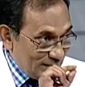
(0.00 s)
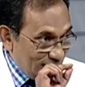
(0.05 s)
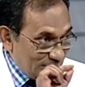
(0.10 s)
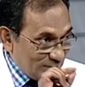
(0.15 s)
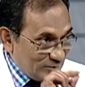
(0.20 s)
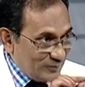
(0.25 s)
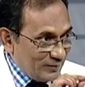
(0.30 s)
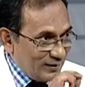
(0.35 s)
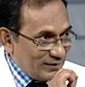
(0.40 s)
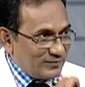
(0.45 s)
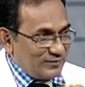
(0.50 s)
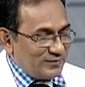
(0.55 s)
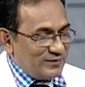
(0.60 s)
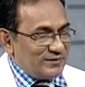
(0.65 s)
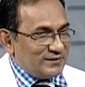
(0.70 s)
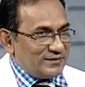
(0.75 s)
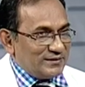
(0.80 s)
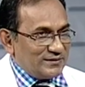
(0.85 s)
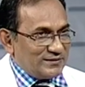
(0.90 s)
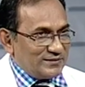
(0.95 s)
একদম
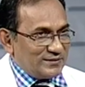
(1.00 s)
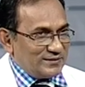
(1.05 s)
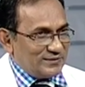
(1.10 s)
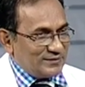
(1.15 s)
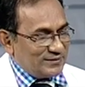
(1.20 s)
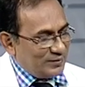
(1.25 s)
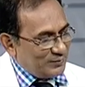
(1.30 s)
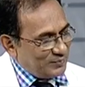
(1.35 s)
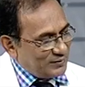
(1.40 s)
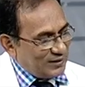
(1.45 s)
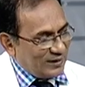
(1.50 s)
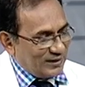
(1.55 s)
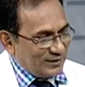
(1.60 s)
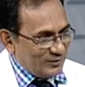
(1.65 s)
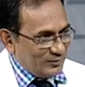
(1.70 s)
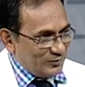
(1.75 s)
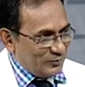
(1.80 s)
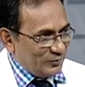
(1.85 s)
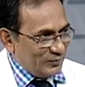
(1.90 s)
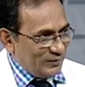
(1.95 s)
আধুনিক চিকিৎসা যেটা আমরা
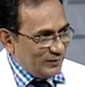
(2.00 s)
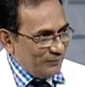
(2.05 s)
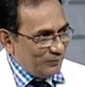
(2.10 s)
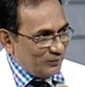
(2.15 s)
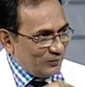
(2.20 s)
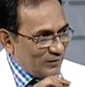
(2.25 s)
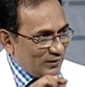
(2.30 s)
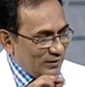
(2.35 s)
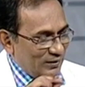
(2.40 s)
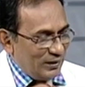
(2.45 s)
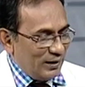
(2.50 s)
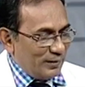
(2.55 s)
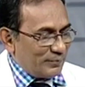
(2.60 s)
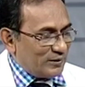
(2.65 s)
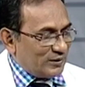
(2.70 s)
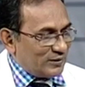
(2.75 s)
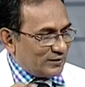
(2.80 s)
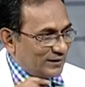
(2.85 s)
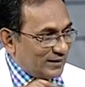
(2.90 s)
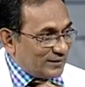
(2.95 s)
ঢাকায়ও করি
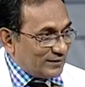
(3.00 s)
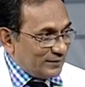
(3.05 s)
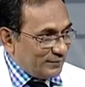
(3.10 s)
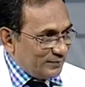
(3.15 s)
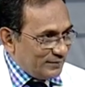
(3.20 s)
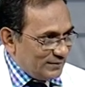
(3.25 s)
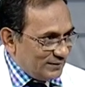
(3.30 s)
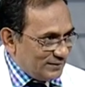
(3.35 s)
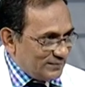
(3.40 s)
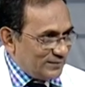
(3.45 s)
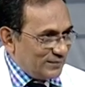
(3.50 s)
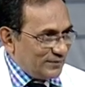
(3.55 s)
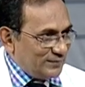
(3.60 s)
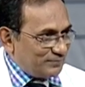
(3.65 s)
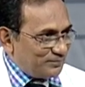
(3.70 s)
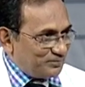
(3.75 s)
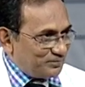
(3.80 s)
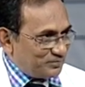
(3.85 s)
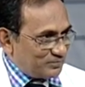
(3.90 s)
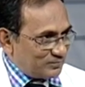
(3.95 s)
আমরা ক্যাথলেবে নিয়ে যাই
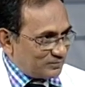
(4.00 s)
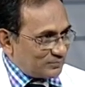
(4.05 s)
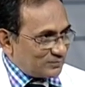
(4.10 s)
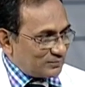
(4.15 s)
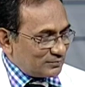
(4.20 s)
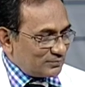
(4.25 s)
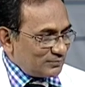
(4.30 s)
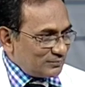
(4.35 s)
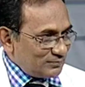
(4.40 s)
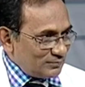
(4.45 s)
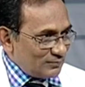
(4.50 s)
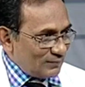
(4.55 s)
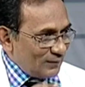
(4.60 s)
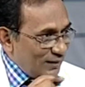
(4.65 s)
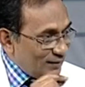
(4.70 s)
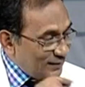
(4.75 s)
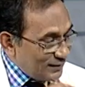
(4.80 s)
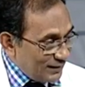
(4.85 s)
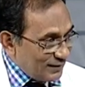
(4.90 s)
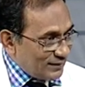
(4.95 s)

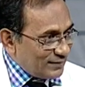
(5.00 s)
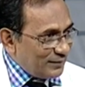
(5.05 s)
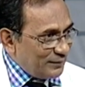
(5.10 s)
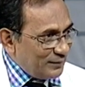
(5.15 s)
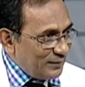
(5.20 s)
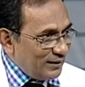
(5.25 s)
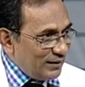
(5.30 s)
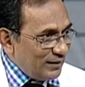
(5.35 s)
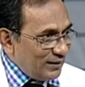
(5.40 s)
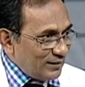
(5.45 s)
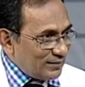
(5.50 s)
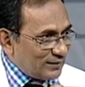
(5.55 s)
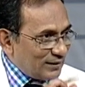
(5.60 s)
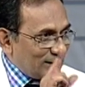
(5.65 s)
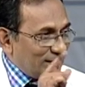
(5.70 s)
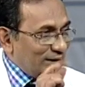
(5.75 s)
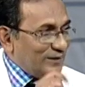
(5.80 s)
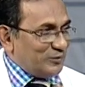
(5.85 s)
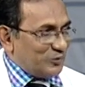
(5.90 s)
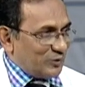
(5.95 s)
ক্যাথল্যাবে নিয়ে
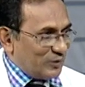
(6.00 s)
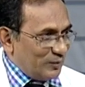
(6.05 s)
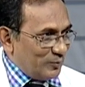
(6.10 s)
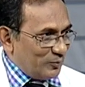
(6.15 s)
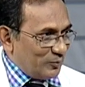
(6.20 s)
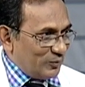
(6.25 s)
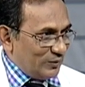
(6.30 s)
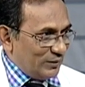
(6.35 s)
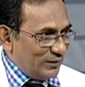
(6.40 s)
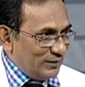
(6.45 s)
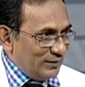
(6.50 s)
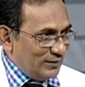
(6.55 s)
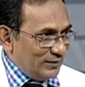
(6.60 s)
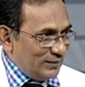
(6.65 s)
তাকে এনজিওগ্রাম করি